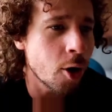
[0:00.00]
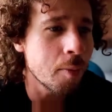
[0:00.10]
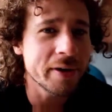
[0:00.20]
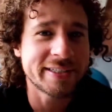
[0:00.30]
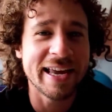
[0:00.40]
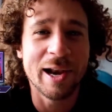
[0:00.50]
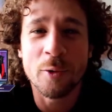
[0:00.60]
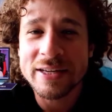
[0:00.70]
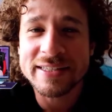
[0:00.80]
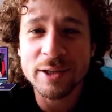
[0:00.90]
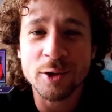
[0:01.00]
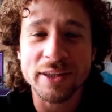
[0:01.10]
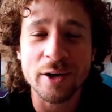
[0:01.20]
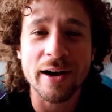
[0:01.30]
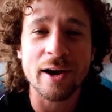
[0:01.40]
cómo es que Luisillo
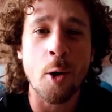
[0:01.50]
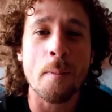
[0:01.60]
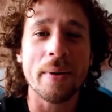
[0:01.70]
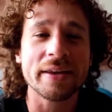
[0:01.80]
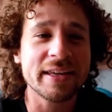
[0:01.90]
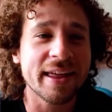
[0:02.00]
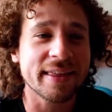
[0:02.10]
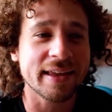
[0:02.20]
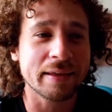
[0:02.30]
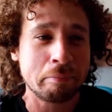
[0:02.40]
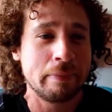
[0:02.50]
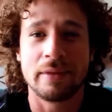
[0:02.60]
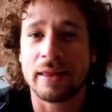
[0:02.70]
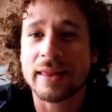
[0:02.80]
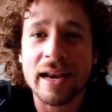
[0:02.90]
tiene una compañía de,
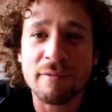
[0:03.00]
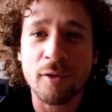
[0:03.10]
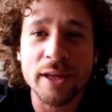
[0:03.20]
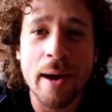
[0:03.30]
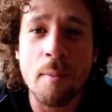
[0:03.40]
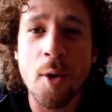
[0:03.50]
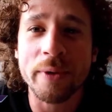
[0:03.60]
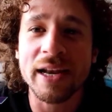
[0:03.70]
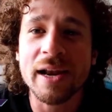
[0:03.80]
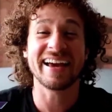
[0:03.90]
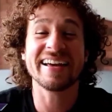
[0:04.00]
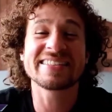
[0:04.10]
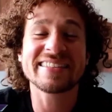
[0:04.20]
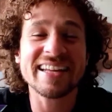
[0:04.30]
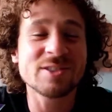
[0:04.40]
telefonía móvil, qué
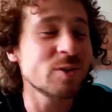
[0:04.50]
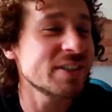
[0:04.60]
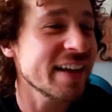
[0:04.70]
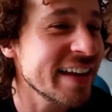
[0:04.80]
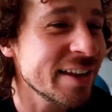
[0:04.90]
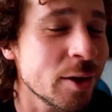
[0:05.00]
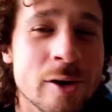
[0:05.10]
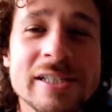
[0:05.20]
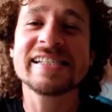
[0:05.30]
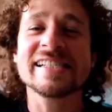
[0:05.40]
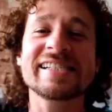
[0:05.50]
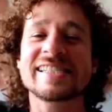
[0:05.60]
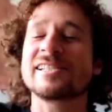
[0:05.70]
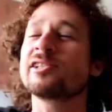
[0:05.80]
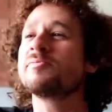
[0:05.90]
está sucediendo en
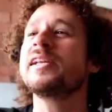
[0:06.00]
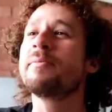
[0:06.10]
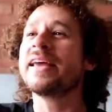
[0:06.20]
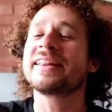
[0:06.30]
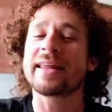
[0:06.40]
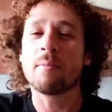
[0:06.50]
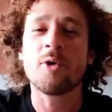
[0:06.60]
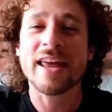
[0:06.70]
este 2020 muy